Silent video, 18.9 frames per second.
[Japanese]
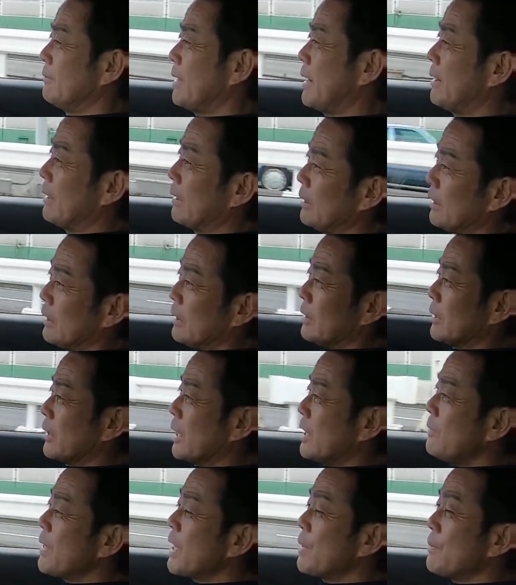まあ
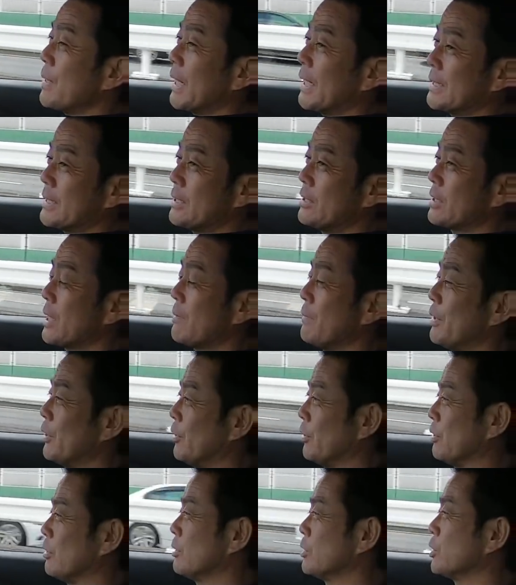キビキビ走るため
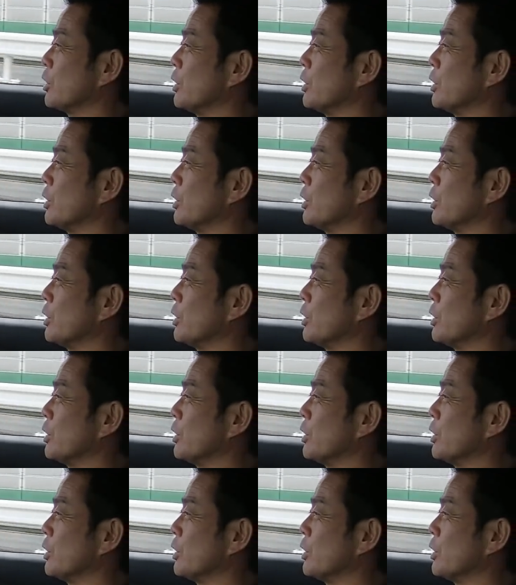の要